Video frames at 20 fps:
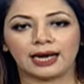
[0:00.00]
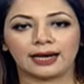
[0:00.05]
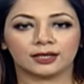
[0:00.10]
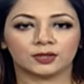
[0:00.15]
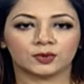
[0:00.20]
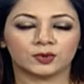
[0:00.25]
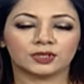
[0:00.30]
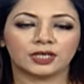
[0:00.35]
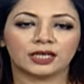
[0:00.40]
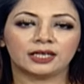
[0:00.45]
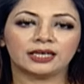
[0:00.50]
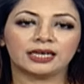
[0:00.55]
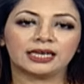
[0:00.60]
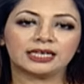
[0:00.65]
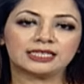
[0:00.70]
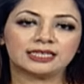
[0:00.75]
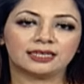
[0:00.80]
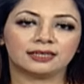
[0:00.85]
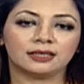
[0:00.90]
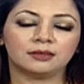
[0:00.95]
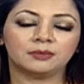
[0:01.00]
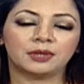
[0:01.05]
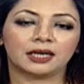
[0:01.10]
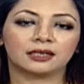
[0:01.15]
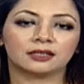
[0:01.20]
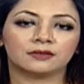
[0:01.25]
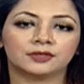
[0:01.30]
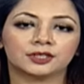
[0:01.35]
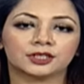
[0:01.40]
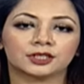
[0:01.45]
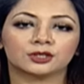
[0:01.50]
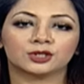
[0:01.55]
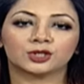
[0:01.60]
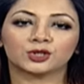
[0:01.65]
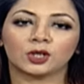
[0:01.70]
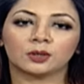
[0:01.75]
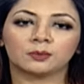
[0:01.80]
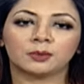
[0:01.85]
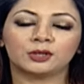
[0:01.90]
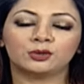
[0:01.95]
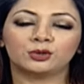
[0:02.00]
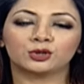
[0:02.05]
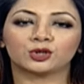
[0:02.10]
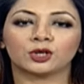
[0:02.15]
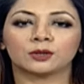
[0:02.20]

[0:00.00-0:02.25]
এগারোটায় এছাড়া বাংলাদেশের সংবাদ ও